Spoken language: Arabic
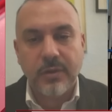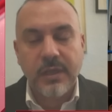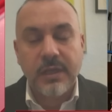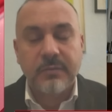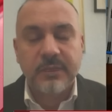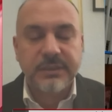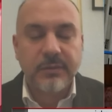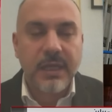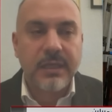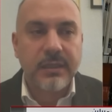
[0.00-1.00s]
بس
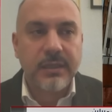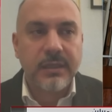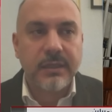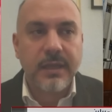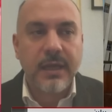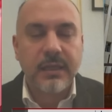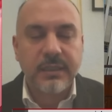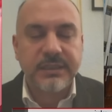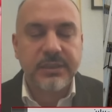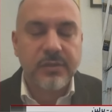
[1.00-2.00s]
ولكن داخل
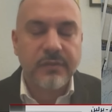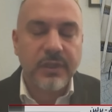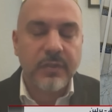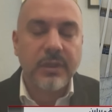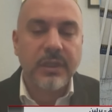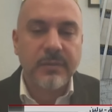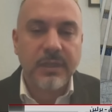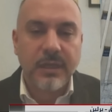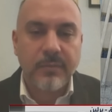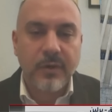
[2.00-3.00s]
السجن في كتلة من
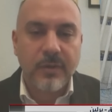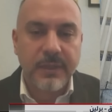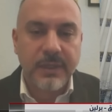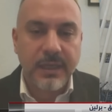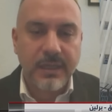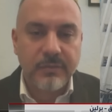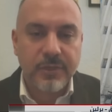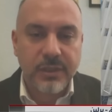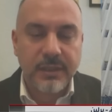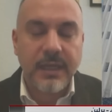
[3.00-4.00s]
الأبواب هي هي
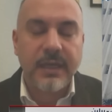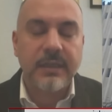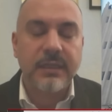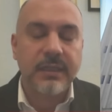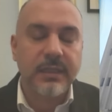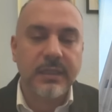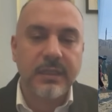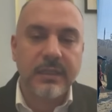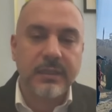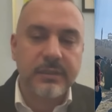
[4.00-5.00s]
المشكلة داخل
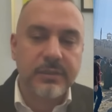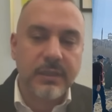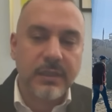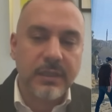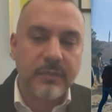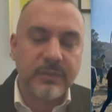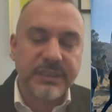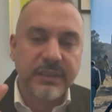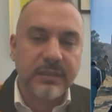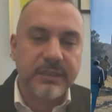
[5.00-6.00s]

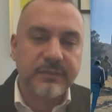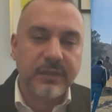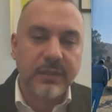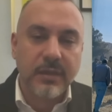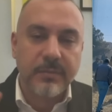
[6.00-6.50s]
المسدس في الطابق